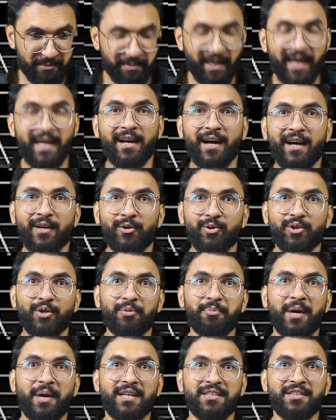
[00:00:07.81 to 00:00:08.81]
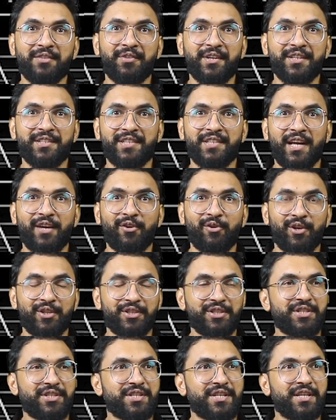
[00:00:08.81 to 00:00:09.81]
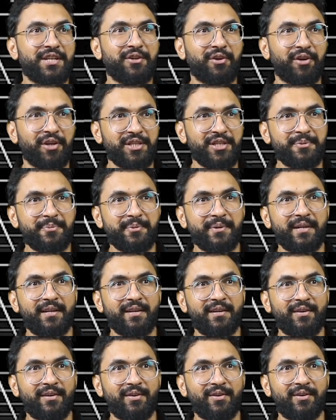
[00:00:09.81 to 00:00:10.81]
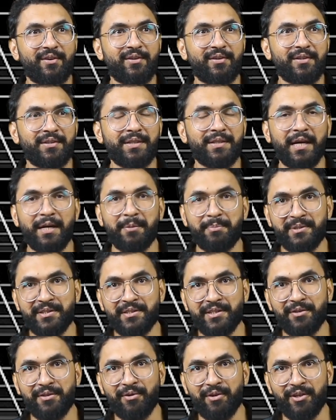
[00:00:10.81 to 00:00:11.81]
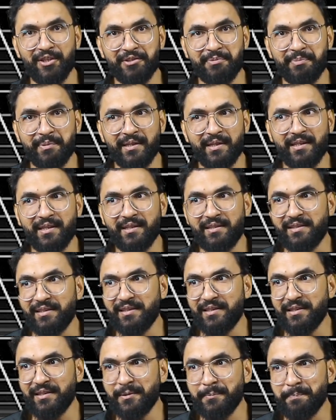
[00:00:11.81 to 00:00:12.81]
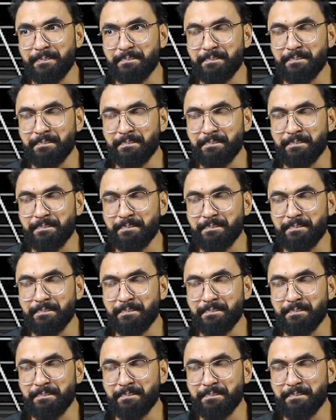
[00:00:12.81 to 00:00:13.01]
मैं हैरान होता हूँ बज़ दफ़ा साइकोलॉजिस्ट की नॉलेज पे और थेरेपिस्ट की नॉलेज पे कि ये